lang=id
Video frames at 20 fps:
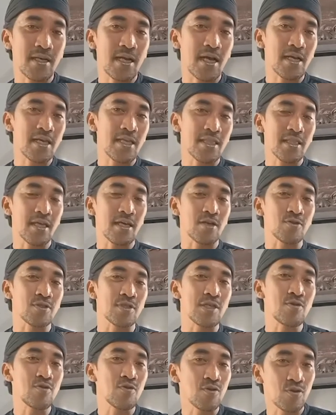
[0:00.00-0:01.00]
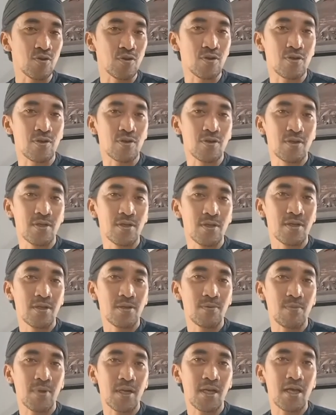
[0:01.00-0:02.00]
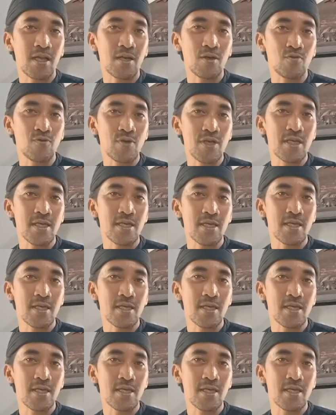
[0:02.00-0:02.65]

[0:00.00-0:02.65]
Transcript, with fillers: angin harus diukur melalui